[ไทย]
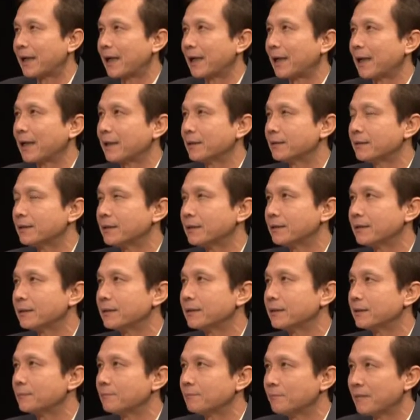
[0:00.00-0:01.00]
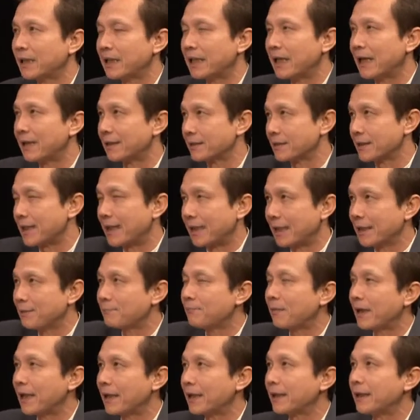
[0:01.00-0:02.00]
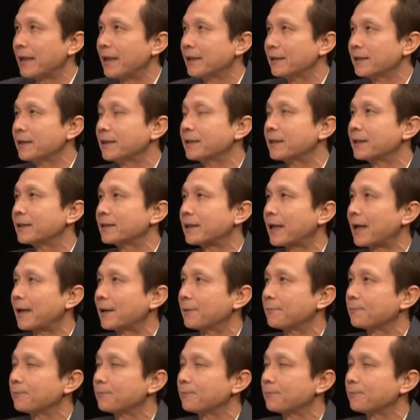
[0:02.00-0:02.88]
ไรฮะ ถึงถึงมีการจาริกไปอย่างที่ต่าง